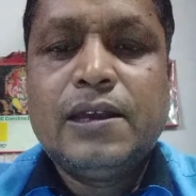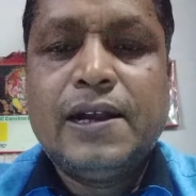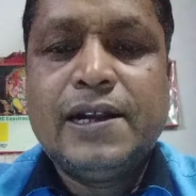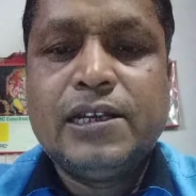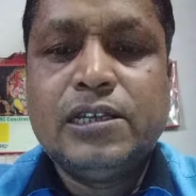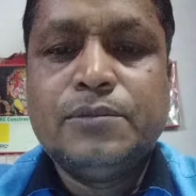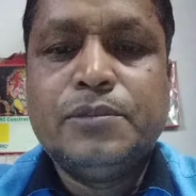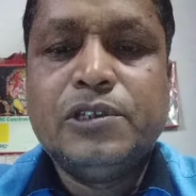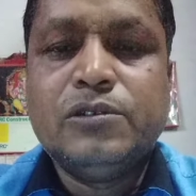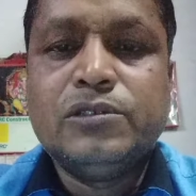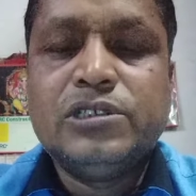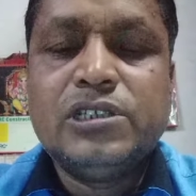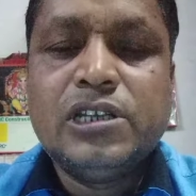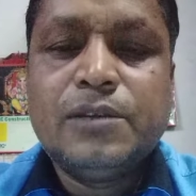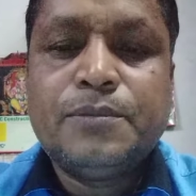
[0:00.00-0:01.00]
আগের ভিডিওর
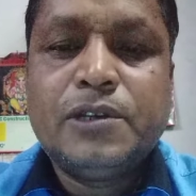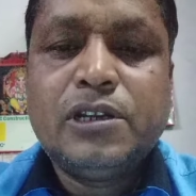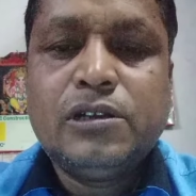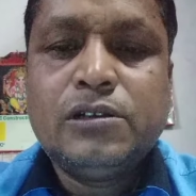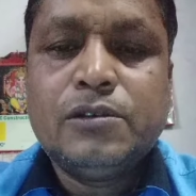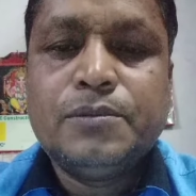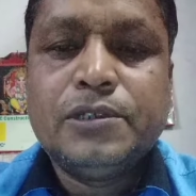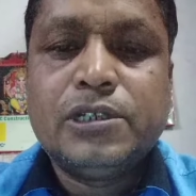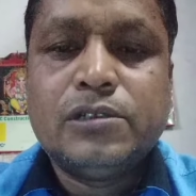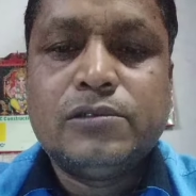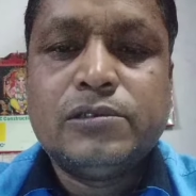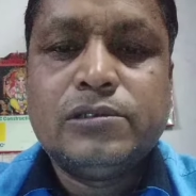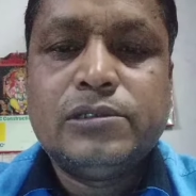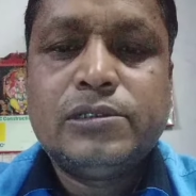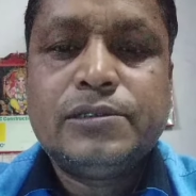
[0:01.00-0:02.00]
জন্য আপনারা অপেক্ষা
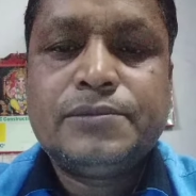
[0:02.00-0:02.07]
করুন